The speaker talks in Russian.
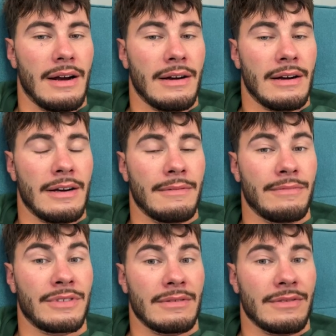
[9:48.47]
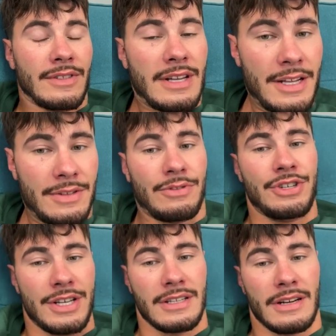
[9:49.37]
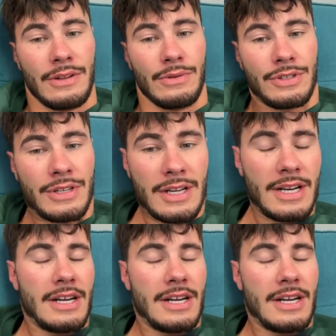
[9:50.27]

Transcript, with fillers: А, знаете, честно клянусь,